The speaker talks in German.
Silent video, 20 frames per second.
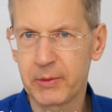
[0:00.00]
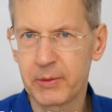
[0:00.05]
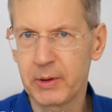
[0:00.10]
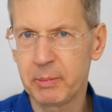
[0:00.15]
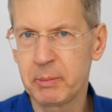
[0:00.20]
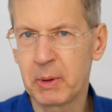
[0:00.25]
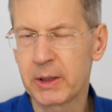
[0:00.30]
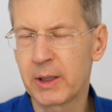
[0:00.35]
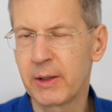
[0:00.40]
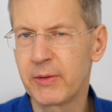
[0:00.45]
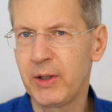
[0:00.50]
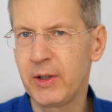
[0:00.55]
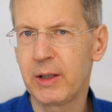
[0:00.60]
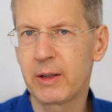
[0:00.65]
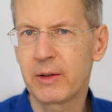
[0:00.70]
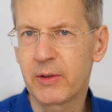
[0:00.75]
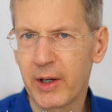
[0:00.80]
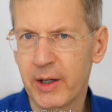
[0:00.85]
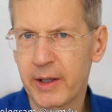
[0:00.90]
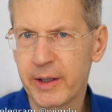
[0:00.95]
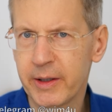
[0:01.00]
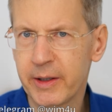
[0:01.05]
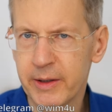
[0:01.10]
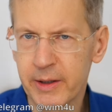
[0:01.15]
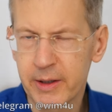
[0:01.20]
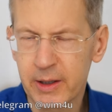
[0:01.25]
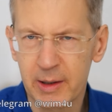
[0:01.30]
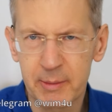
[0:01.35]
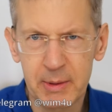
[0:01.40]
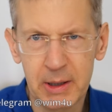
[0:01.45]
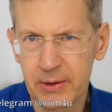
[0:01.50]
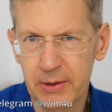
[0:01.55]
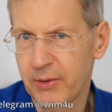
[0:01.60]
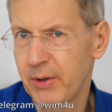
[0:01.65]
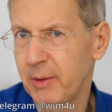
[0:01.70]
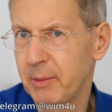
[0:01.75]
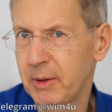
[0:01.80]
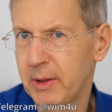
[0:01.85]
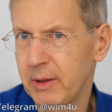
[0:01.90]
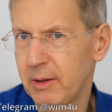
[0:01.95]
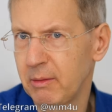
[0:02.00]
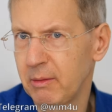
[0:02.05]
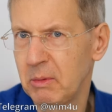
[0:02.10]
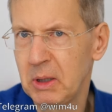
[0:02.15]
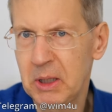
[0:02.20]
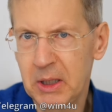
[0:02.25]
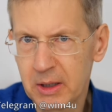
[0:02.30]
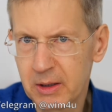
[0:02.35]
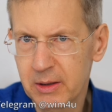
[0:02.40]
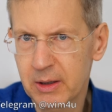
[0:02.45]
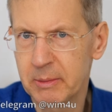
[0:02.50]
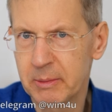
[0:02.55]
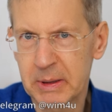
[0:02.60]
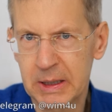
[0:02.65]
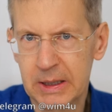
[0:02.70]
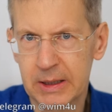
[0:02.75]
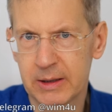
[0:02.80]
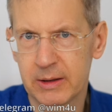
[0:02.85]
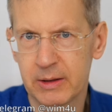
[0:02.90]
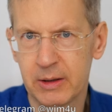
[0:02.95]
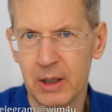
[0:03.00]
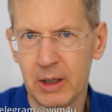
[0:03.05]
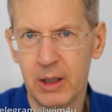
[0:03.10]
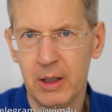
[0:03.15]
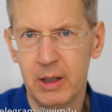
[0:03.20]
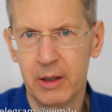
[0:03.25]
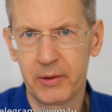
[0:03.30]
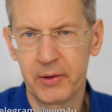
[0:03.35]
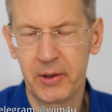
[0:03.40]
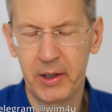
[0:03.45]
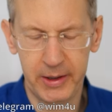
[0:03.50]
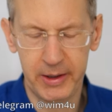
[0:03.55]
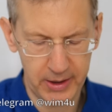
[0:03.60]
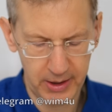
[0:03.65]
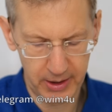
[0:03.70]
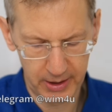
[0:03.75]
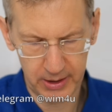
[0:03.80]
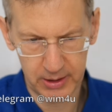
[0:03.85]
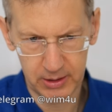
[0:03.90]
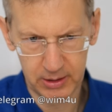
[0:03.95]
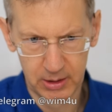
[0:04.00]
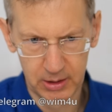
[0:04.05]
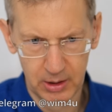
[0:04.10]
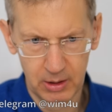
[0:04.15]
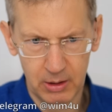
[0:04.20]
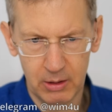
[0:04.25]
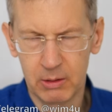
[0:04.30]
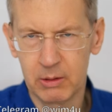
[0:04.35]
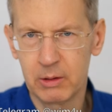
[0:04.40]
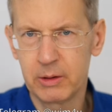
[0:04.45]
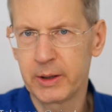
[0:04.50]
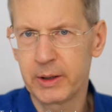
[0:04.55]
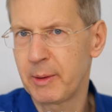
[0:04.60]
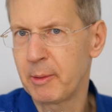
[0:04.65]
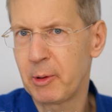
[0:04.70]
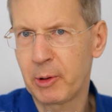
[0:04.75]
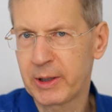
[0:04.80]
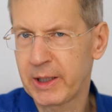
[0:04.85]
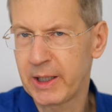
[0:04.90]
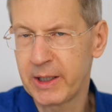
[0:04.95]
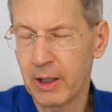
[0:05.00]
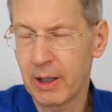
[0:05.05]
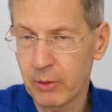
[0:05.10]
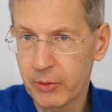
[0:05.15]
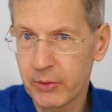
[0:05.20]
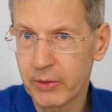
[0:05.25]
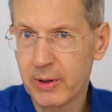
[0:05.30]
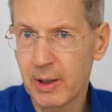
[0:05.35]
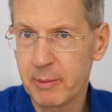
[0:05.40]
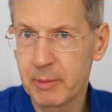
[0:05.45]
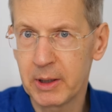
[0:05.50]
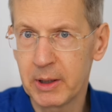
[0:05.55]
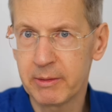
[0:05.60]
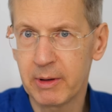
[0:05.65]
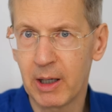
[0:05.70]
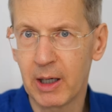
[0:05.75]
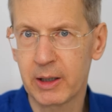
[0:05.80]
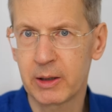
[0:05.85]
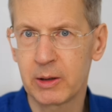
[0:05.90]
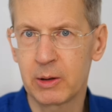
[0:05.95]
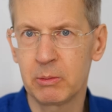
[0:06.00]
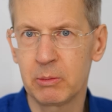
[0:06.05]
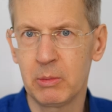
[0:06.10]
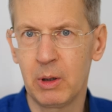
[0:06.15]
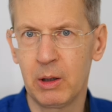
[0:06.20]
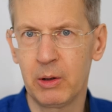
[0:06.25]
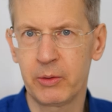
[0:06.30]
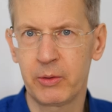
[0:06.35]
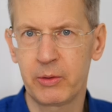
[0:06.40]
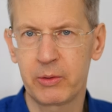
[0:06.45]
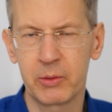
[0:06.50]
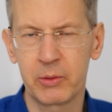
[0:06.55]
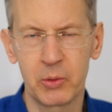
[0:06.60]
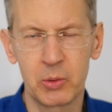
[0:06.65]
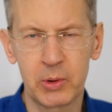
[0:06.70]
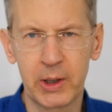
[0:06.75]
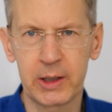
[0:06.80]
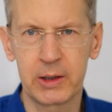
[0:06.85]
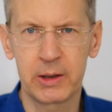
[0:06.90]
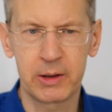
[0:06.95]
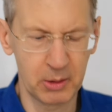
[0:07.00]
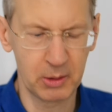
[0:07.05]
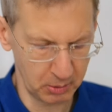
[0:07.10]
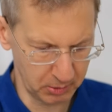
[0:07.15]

weiß ich, mein Gesicht zeigen in die Kamera, das habe ich nicht gemacht seither. Und ich habe auch keine Außentermine wahrgenommen aus gesundheitlichen